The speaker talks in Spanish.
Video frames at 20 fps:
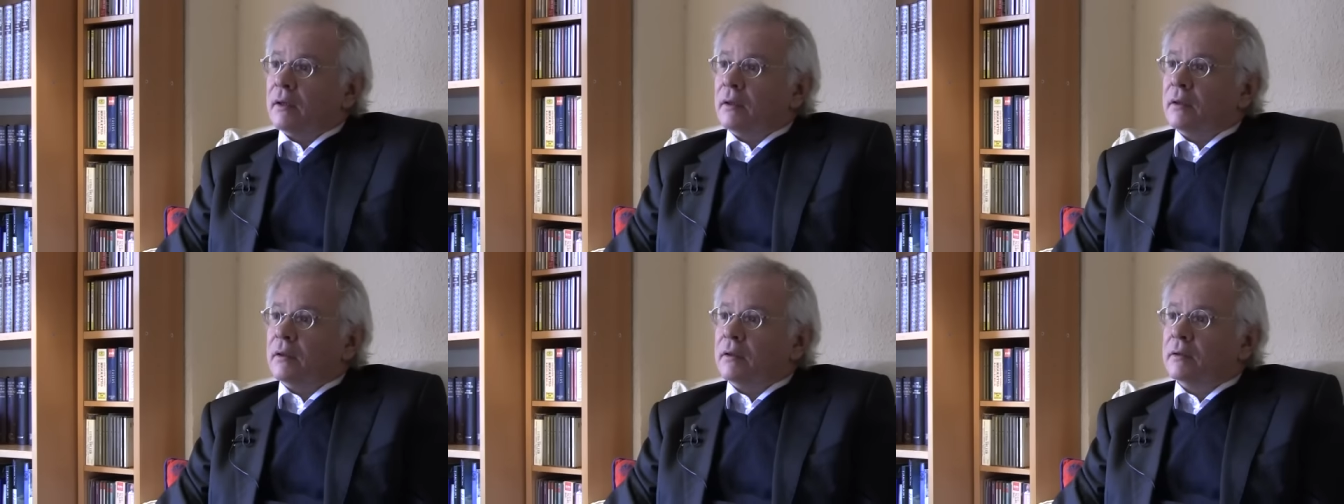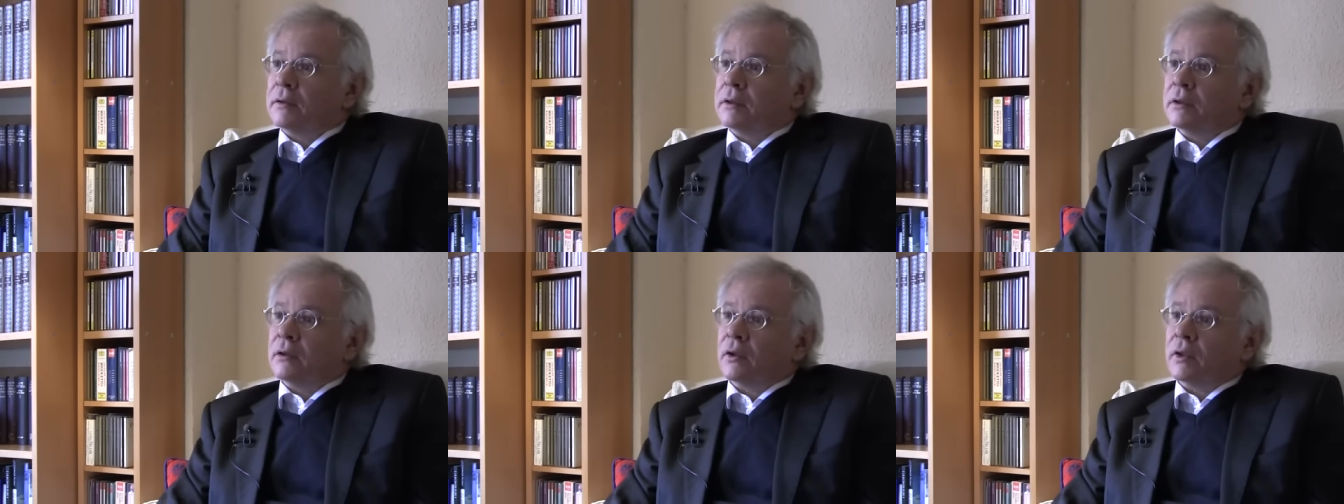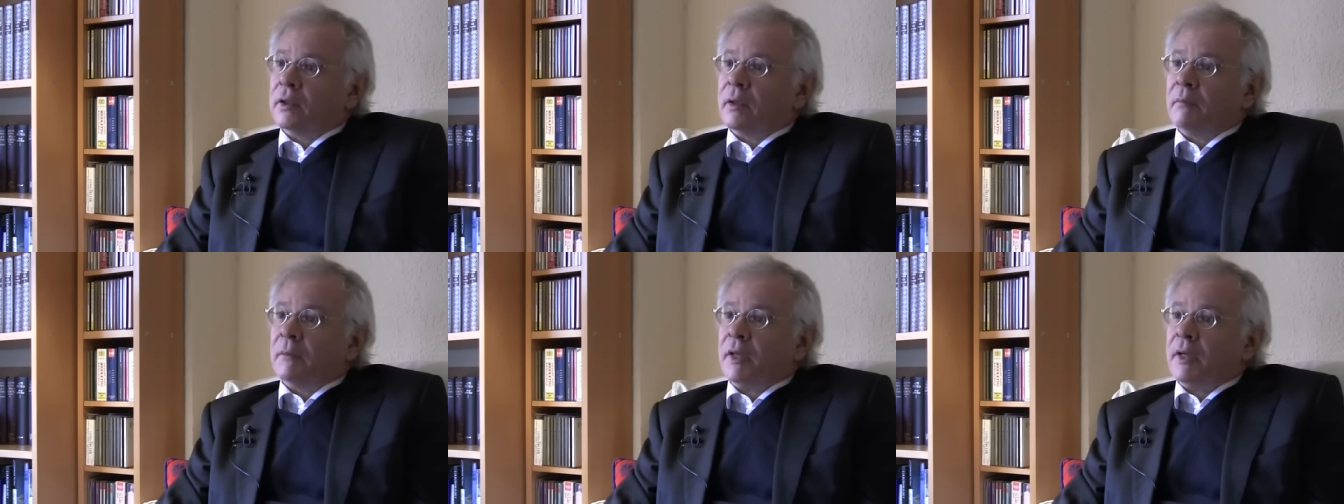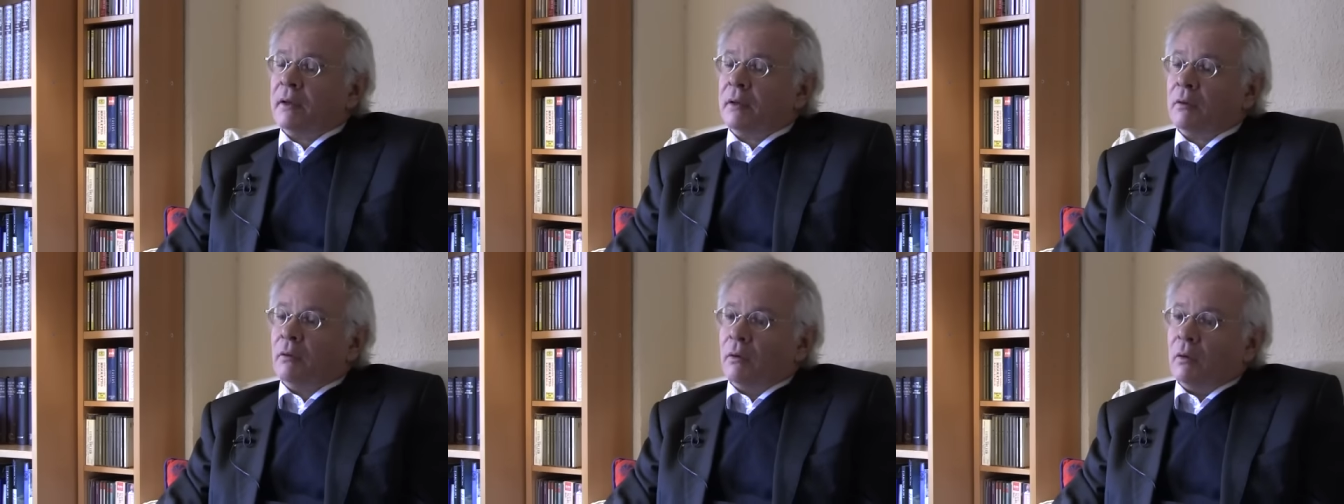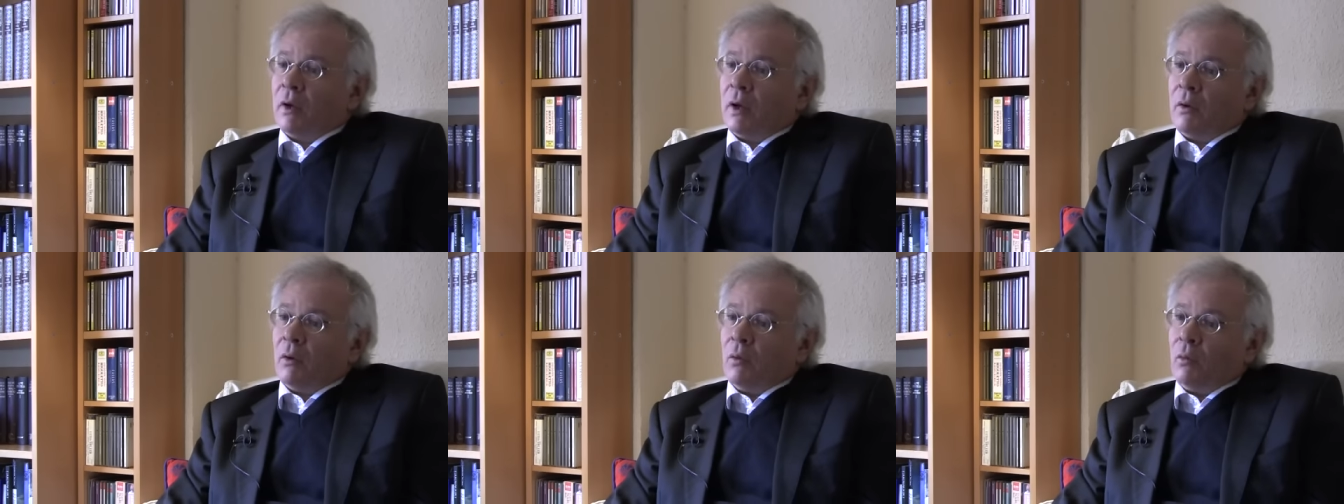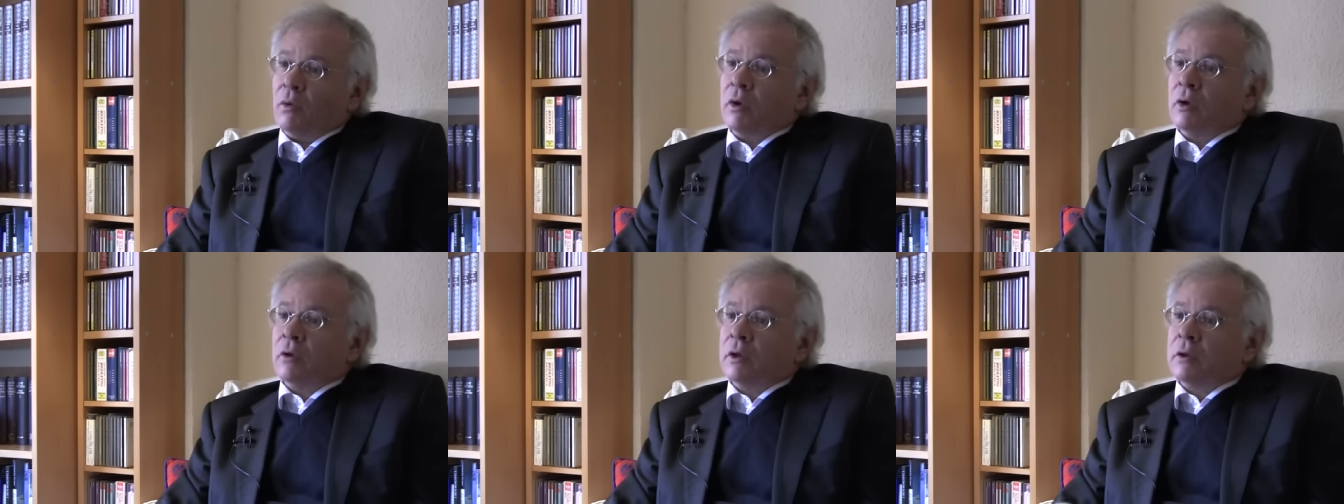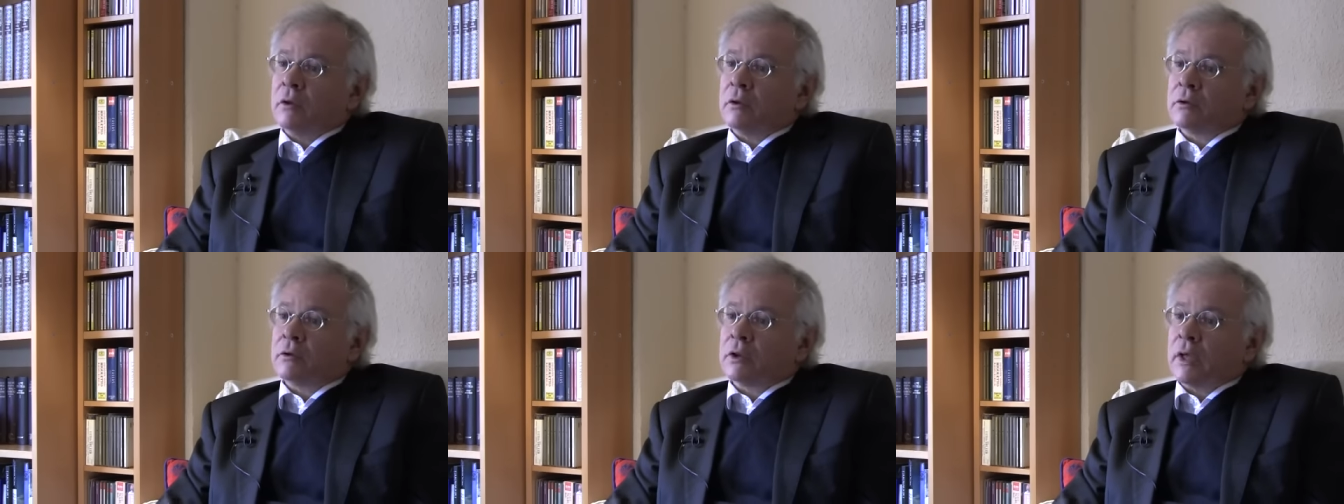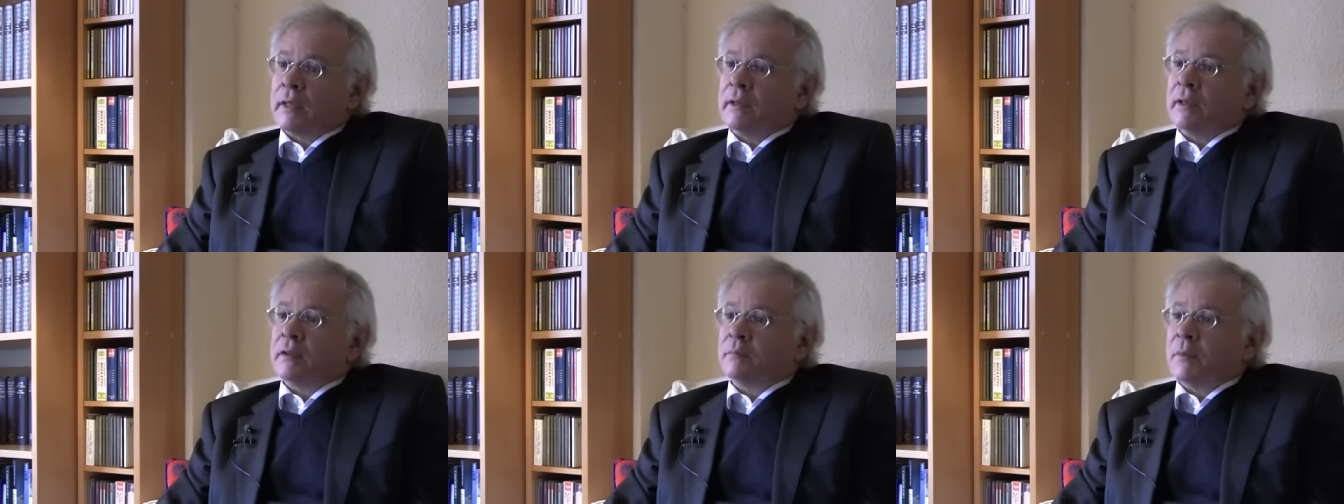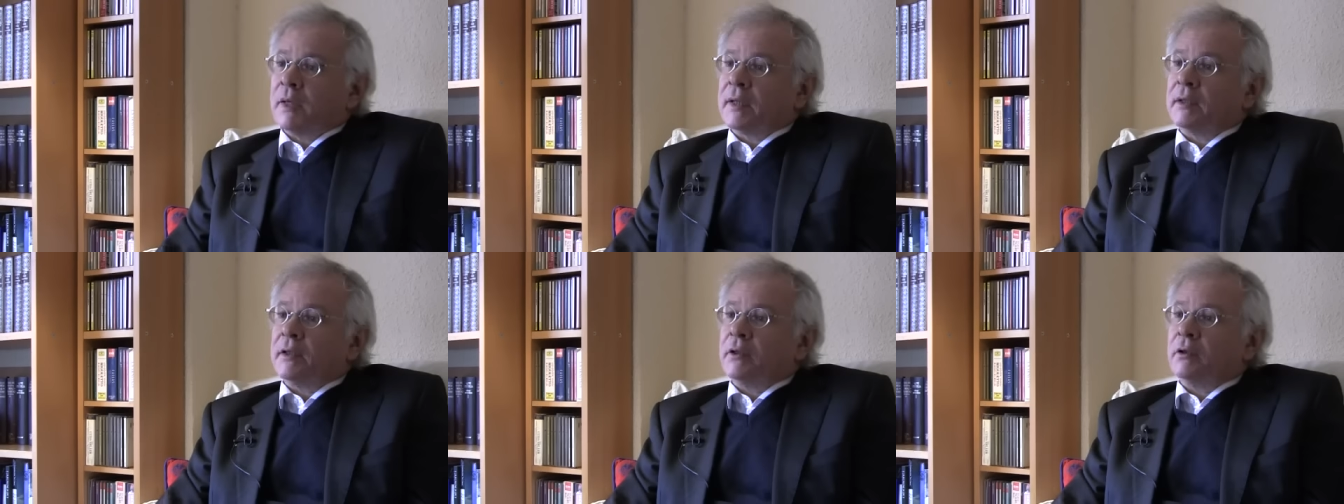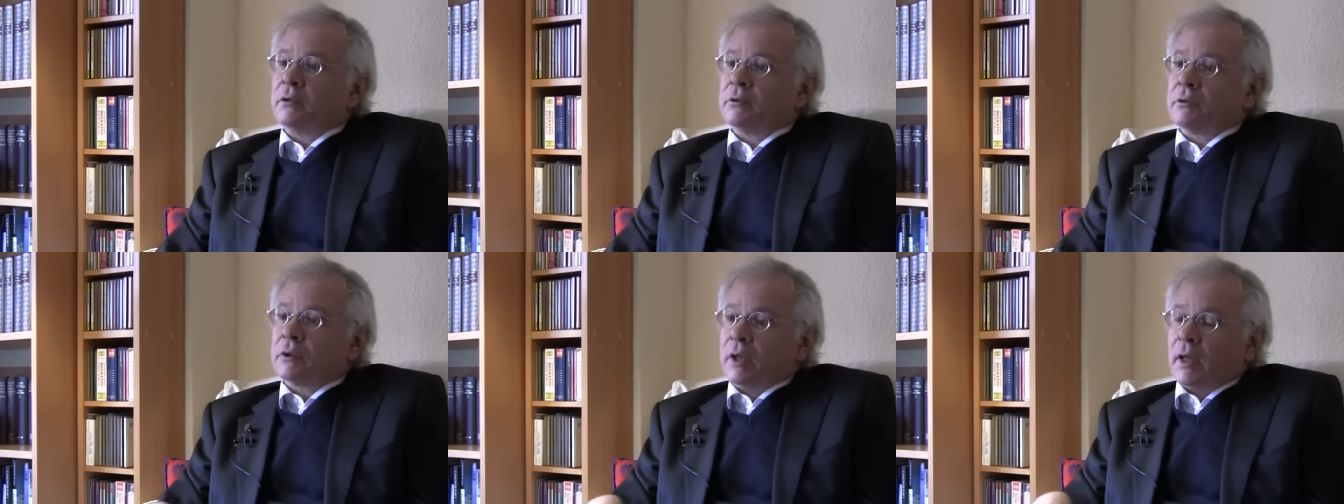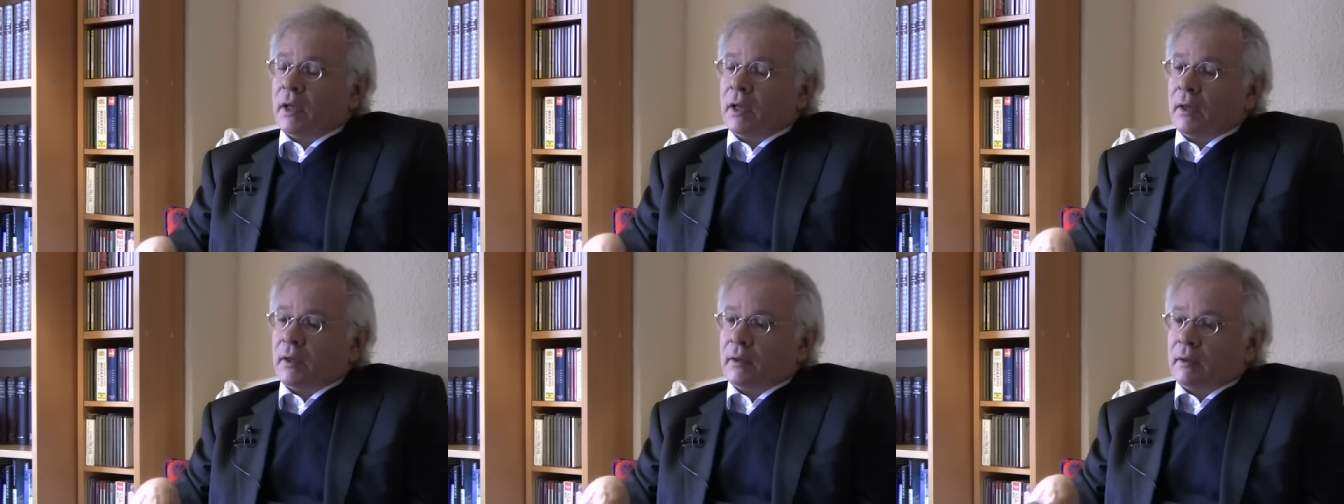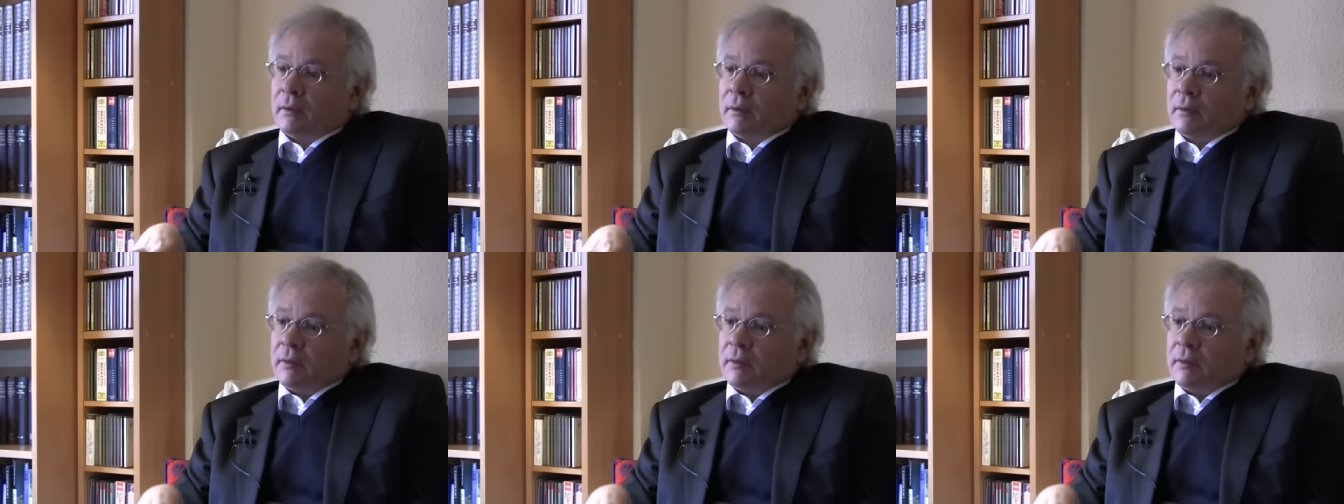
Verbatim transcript: eh, sino que también uno de los grandes partidos que